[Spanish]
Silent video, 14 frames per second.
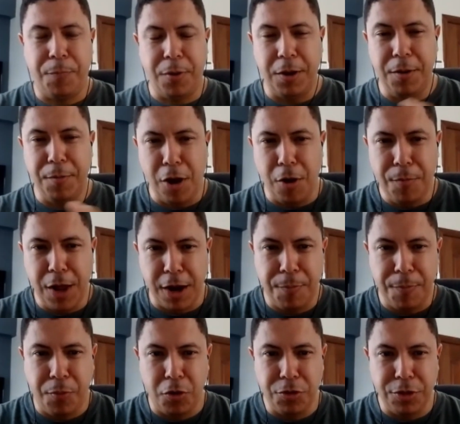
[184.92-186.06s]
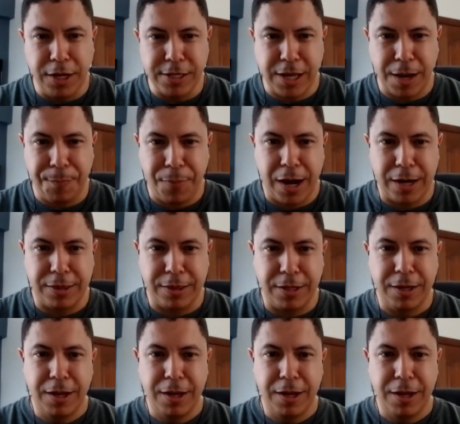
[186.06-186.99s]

primero me responde esa parte.